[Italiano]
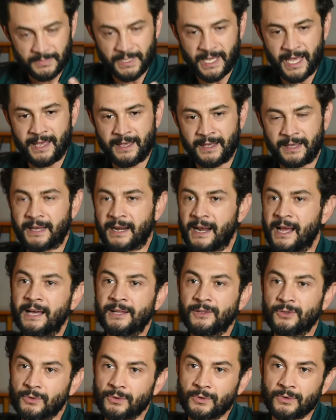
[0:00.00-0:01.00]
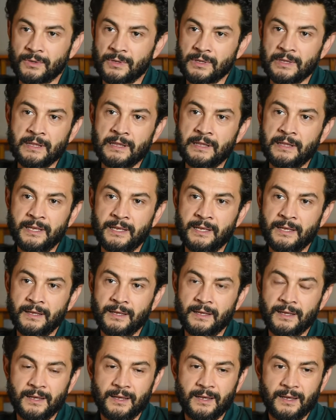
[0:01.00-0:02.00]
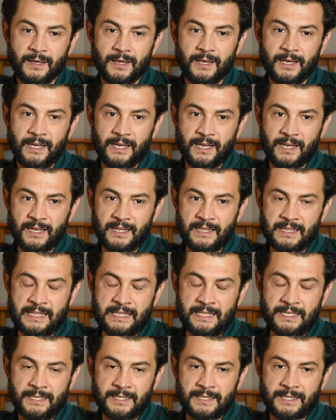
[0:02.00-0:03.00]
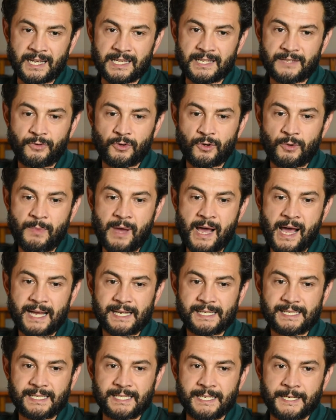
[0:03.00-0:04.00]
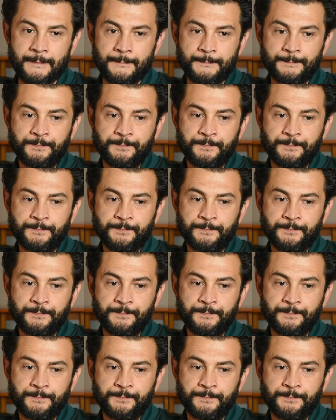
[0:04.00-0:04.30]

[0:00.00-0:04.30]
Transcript: è in grado di, di trasformarsi,